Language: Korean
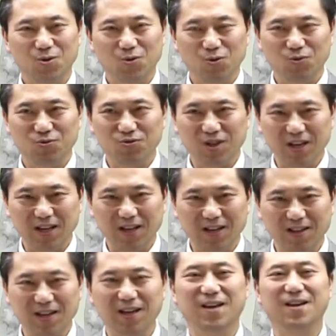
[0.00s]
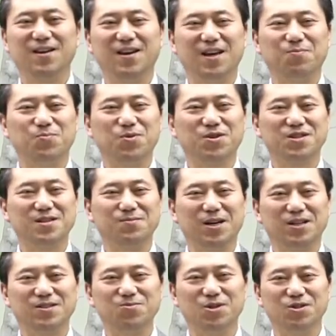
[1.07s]
오후 내내 햇볕을
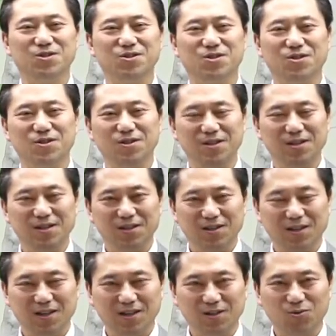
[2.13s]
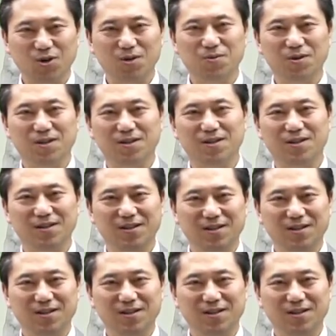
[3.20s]
받으면서 아, 퇴비를